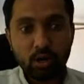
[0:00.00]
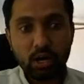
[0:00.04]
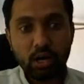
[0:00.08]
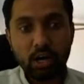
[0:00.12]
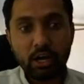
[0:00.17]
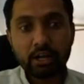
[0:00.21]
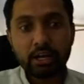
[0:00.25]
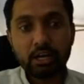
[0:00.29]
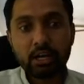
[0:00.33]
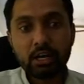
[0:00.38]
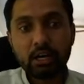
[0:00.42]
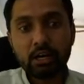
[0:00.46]

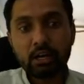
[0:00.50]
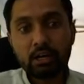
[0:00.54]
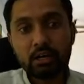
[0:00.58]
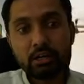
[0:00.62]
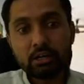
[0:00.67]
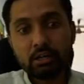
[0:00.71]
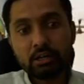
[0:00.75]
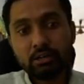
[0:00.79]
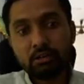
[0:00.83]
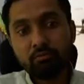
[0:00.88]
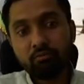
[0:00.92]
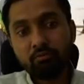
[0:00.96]
అనగా
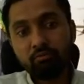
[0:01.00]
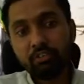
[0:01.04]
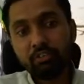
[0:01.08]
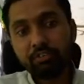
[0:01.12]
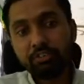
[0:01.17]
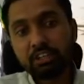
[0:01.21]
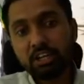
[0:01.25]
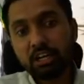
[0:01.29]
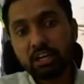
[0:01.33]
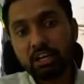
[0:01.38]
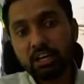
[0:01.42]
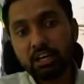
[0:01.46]

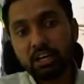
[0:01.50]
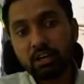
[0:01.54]
వివిధ రకాల